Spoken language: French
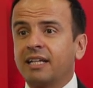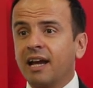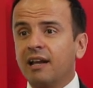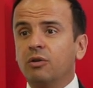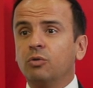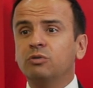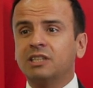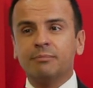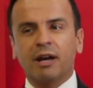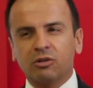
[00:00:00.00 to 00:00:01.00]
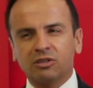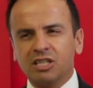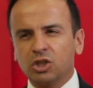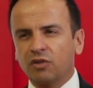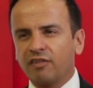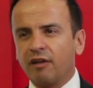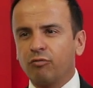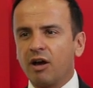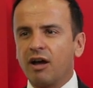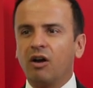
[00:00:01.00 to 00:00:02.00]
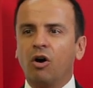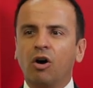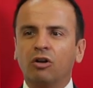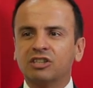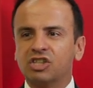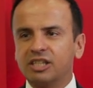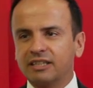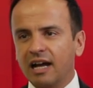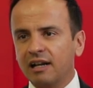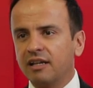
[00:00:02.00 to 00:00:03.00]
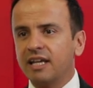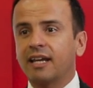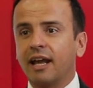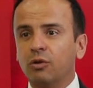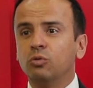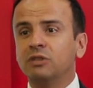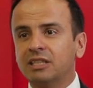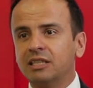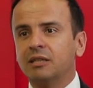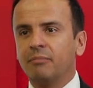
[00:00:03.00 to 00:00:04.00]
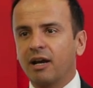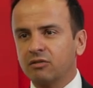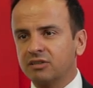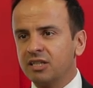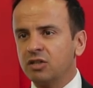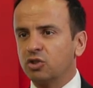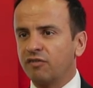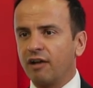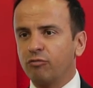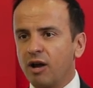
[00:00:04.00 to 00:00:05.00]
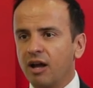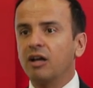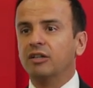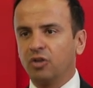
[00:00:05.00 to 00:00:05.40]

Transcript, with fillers: Quel outil marketing je vais avoir en digital et quel outil marketing je vais avoir